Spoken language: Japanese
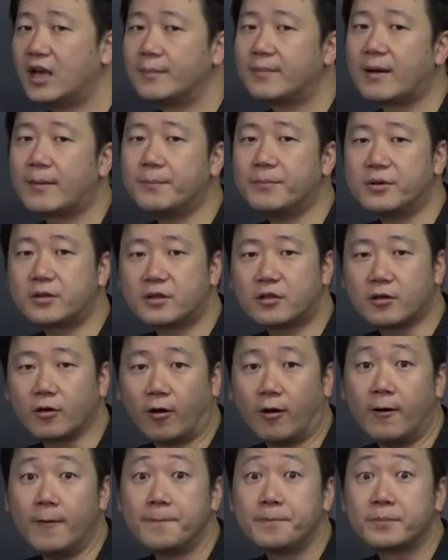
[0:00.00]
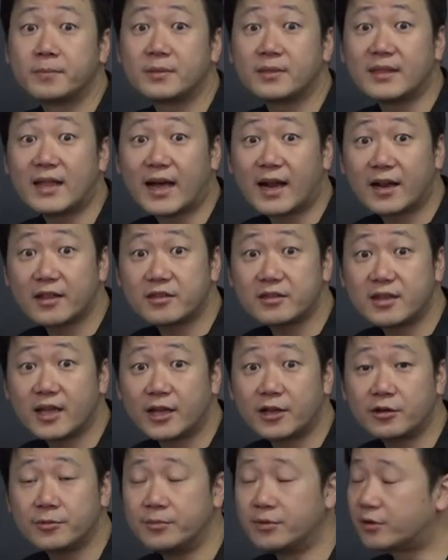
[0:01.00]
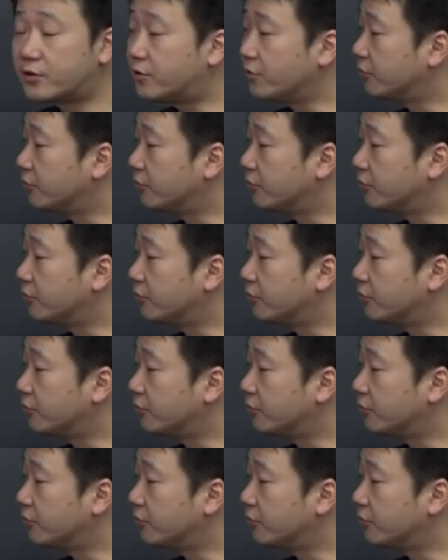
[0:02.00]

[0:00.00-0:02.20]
仏教、奈良時代の仏